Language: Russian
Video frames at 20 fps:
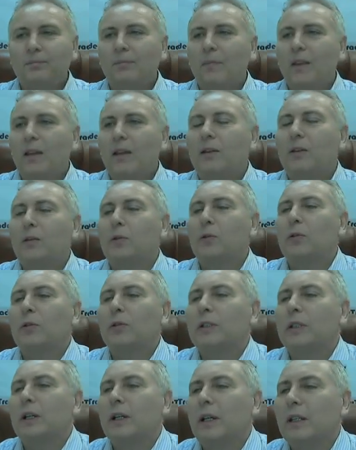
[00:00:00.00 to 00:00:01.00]
Но ну, он
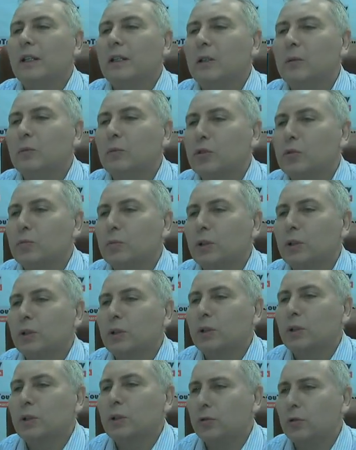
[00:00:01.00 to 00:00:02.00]
доходил, может быть,
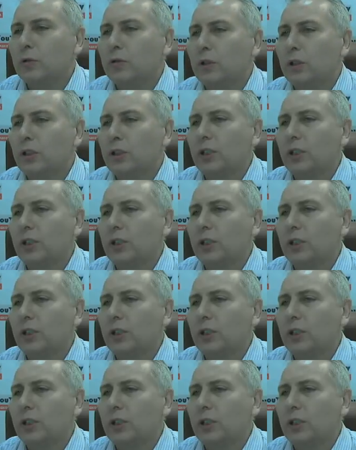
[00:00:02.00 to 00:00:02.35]
ночью выше,